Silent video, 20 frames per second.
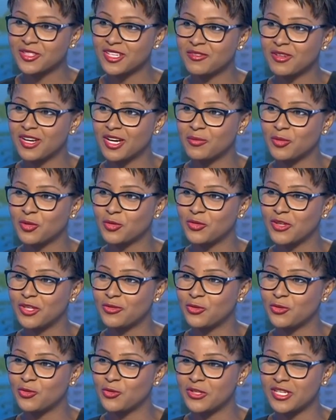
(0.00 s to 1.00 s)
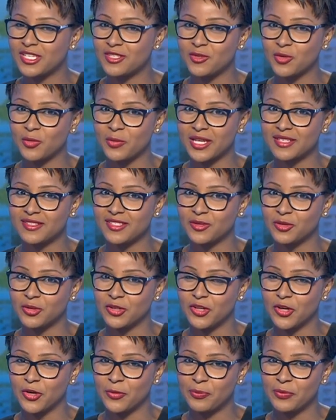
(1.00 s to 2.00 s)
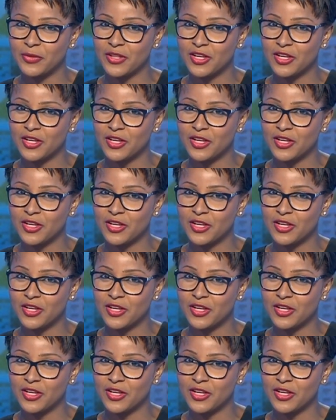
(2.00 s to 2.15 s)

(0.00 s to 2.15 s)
d'avoir répondu à toutes nos questions. Merci encore.